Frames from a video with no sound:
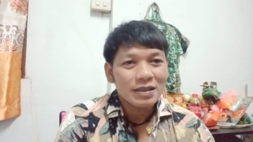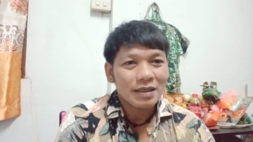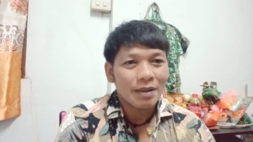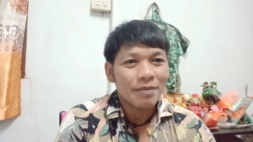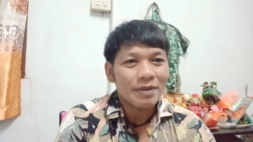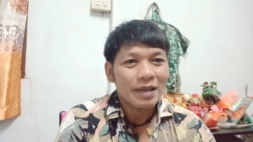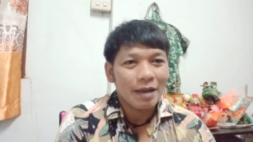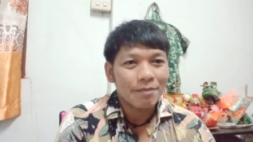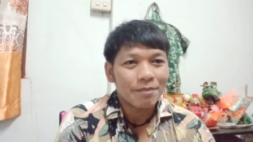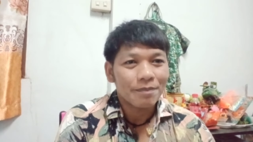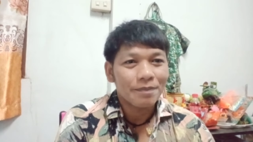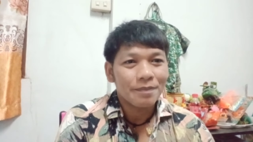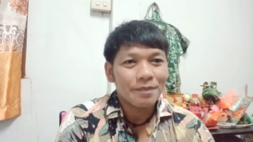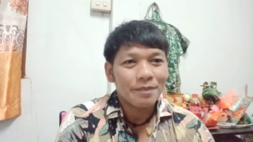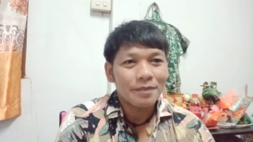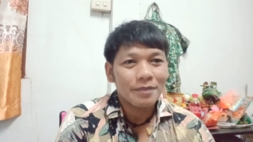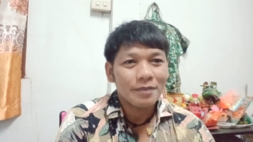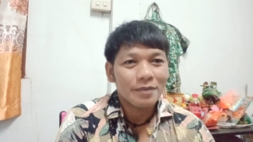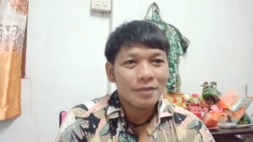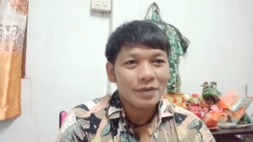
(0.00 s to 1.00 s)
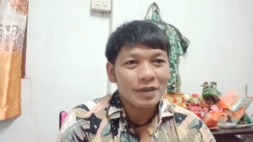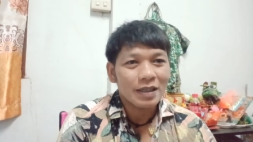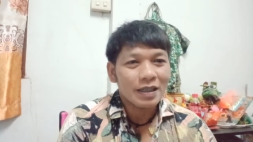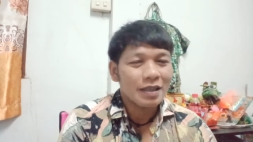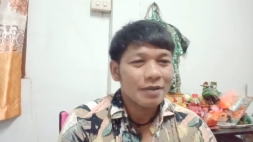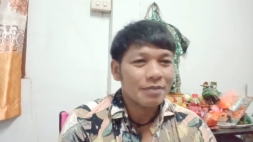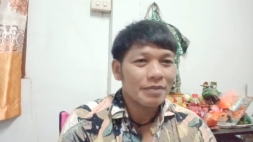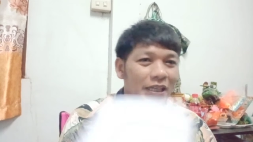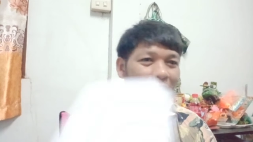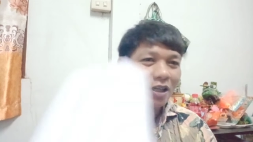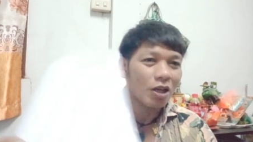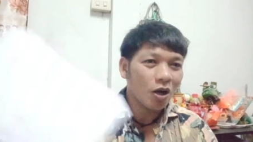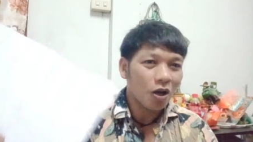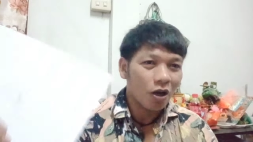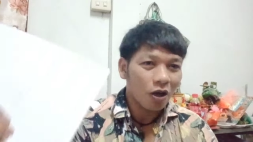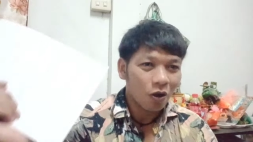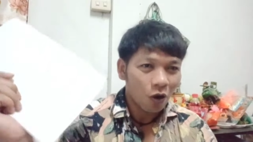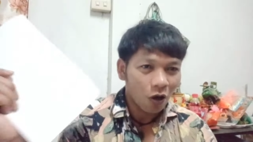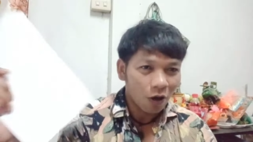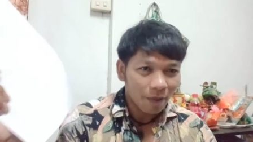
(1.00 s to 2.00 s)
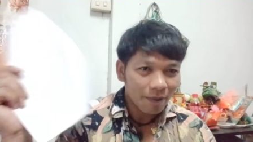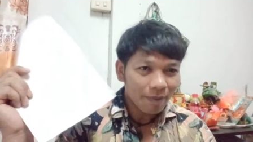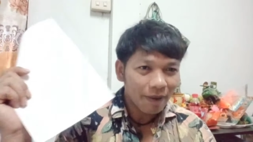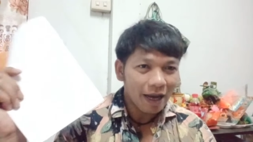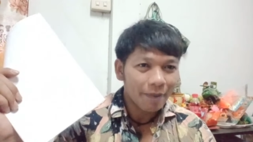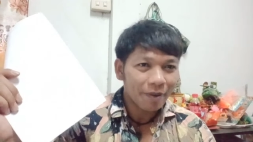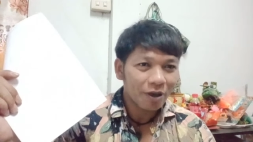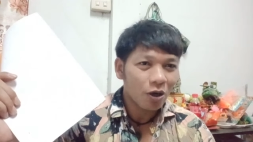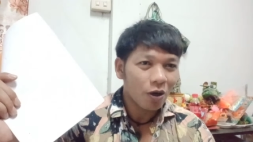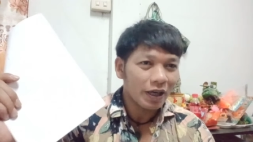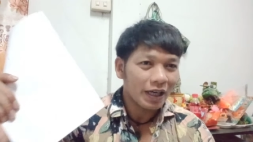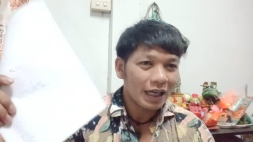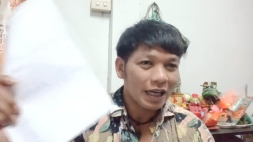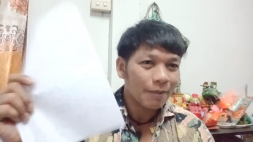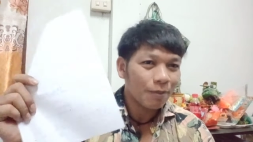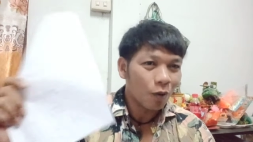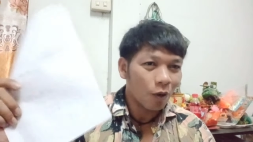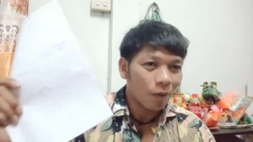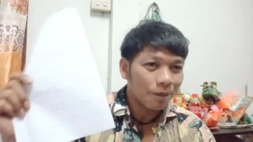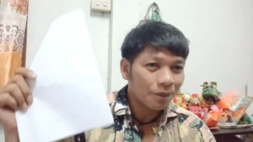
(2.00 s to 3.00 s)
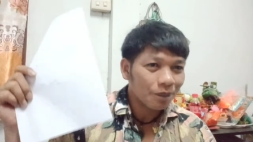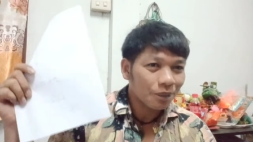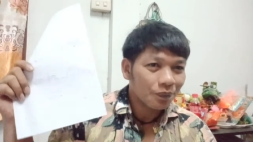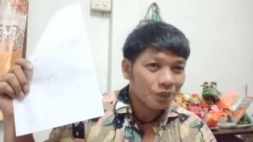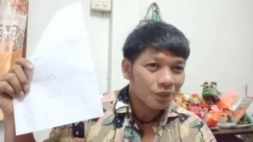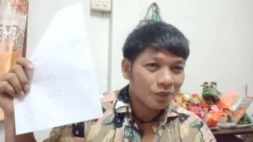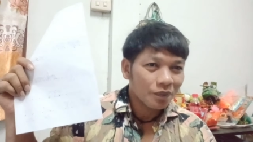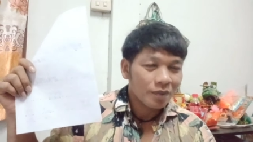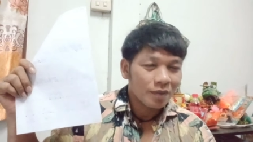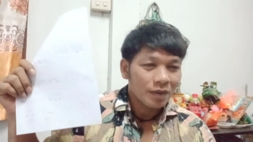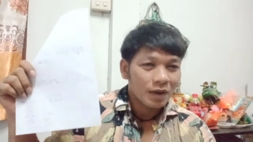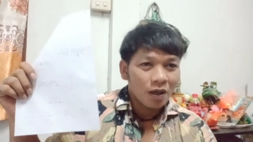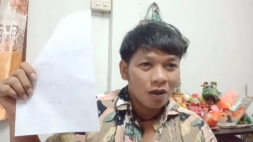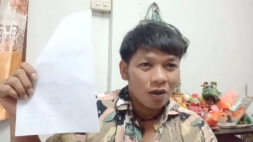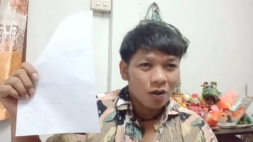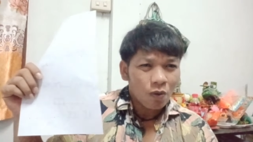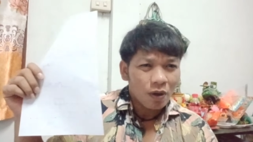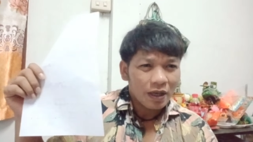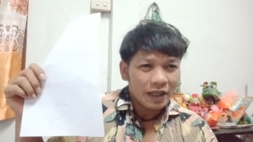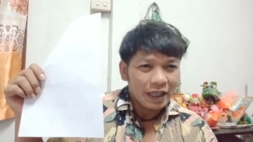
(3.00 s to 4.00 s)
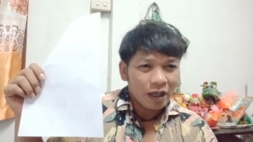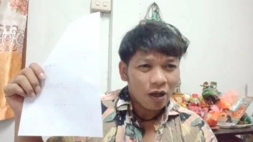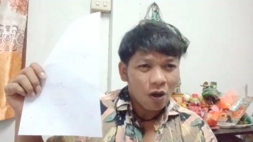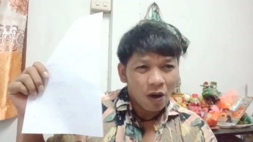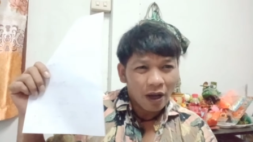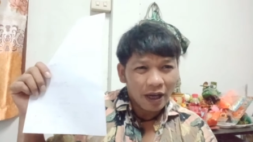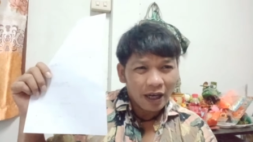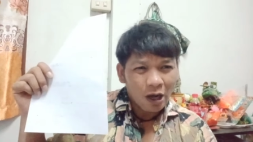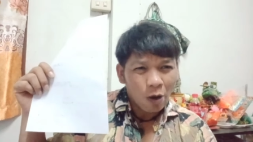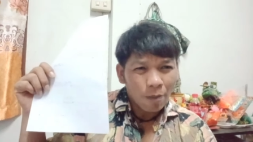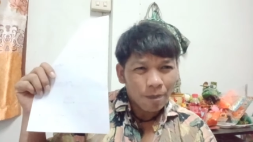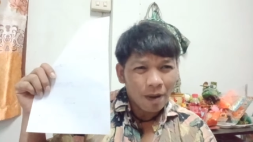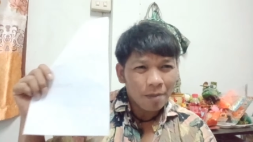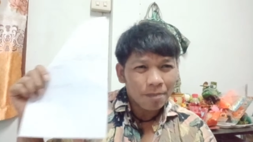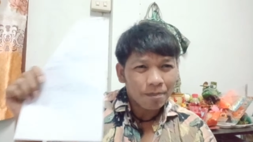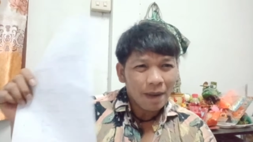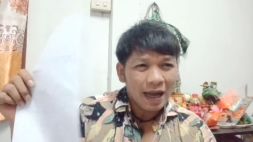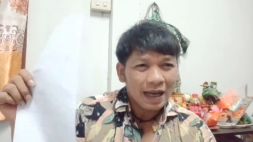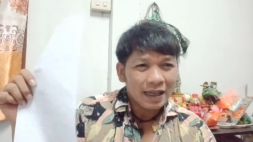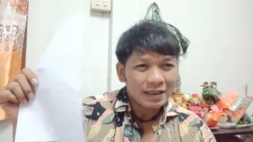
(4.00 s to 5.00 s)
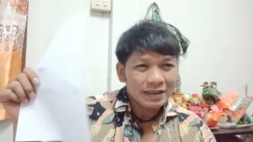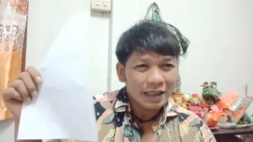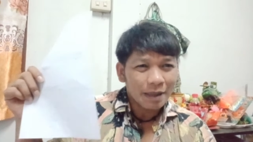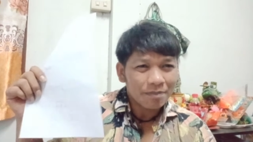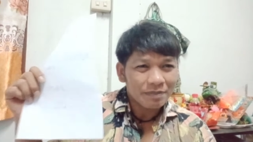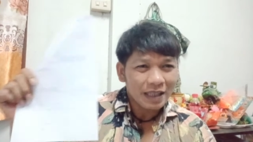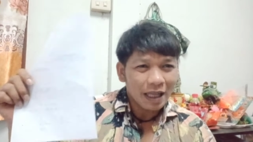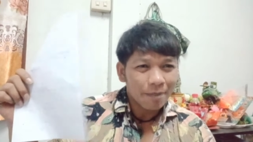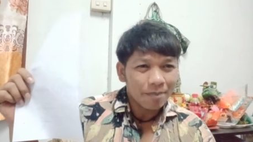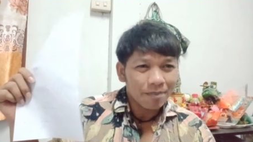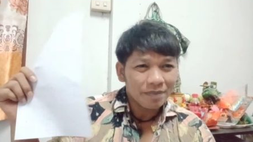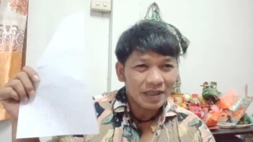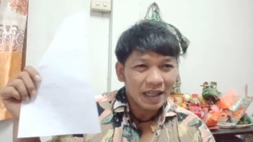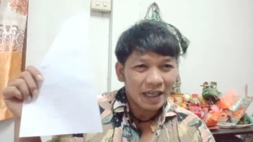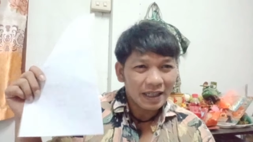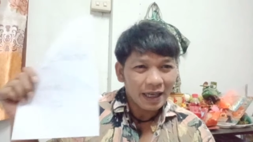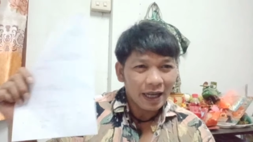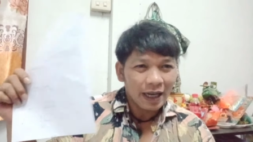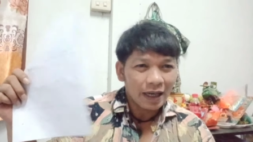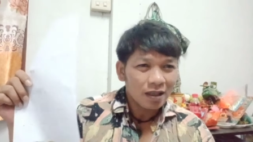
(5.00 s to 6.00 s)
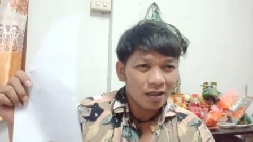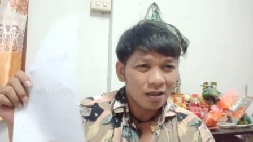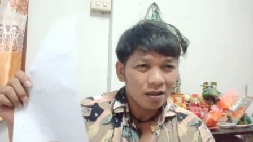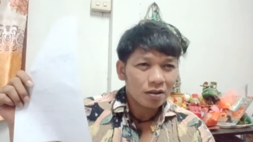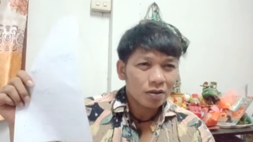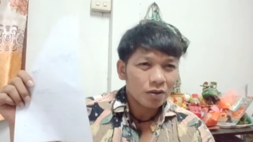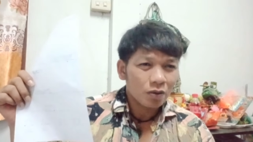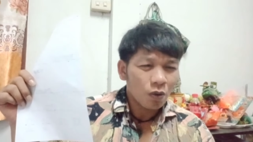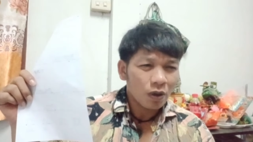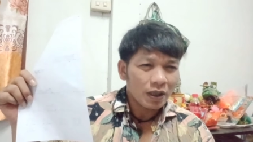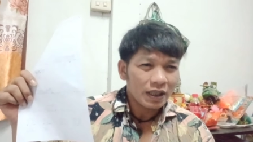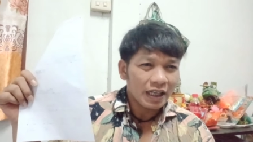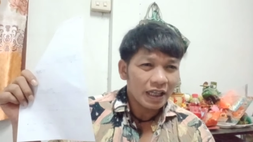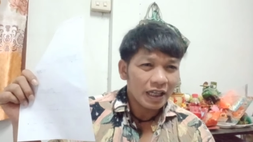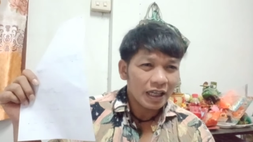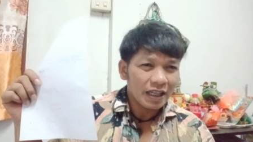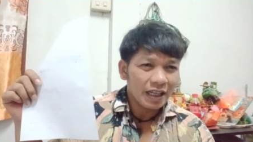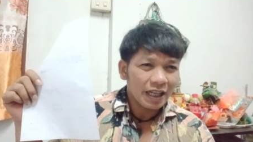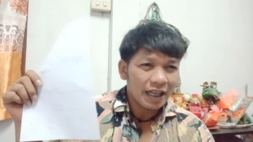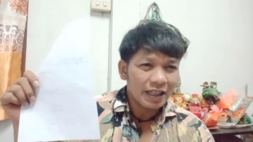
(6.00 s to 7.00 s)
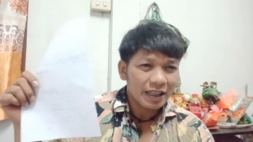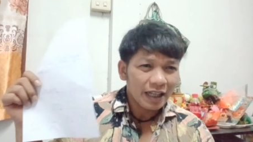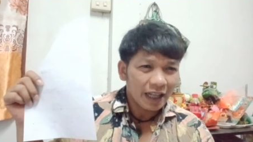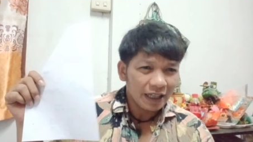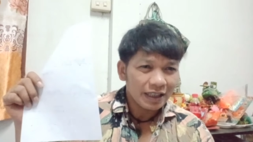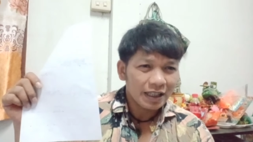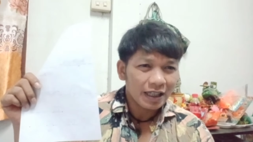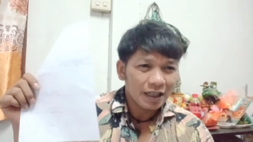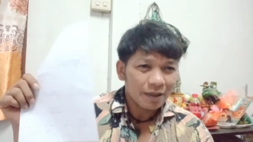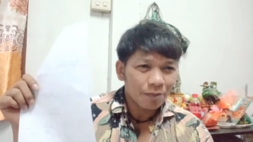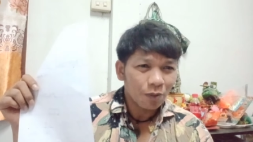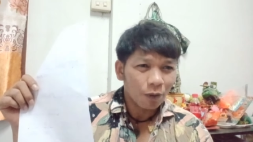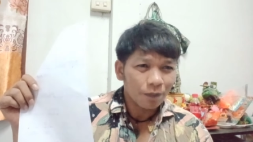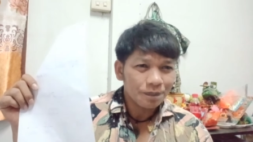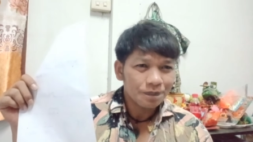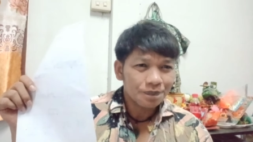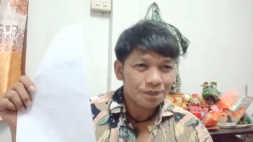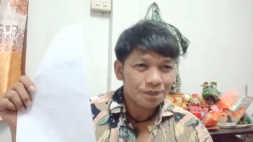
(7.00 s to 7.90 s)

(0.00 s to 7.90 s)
สำหรับคลิปนี้ก็ขอบายบายไปก่อนนะครับ ผมงวดนี้ขอให้เข้าปังๆเต็มๆเน้นๆงวดนี้เน้นๆนะครับ ผม